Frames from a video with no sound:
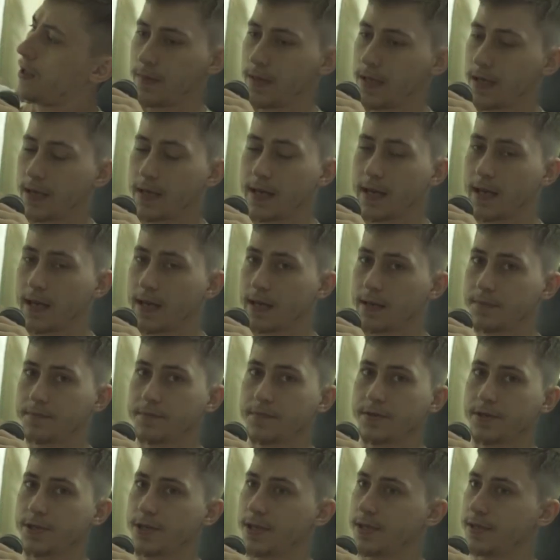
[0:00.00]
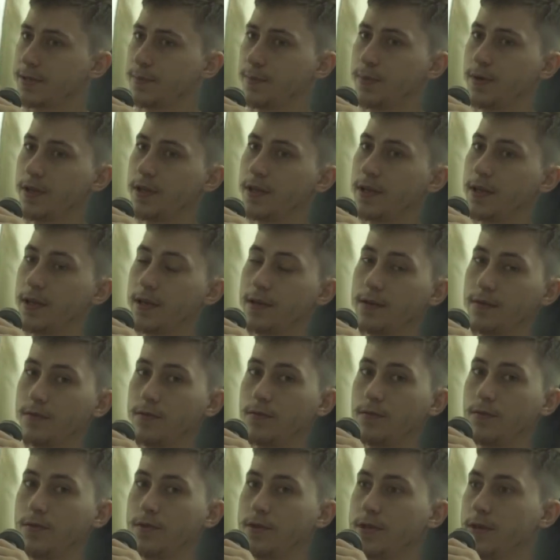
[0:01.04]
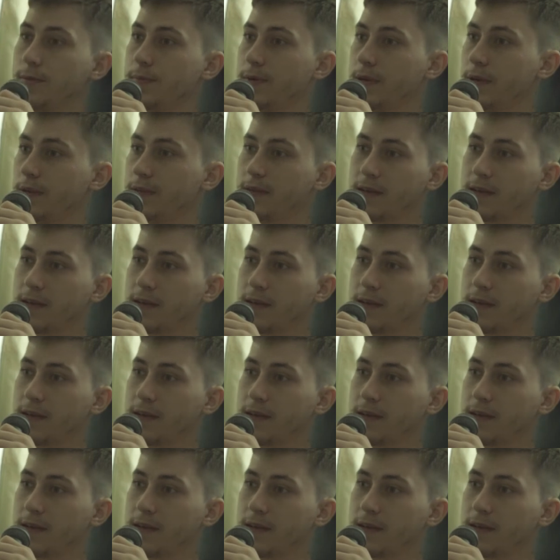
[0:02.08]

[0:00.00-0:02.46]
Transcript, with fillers: Такая жесть была. У людей были